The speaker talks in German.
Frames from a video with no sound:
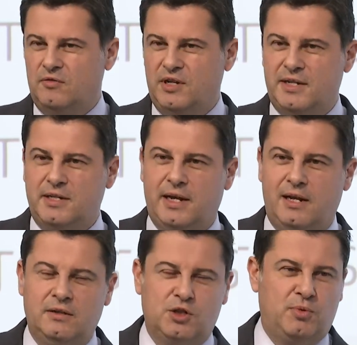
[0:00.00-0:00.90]
von
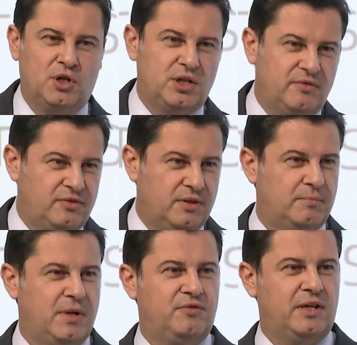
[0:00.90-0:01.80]
RTL Sportchef
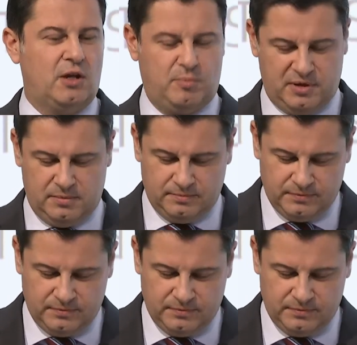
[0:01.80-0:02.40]
Manfred Loppe,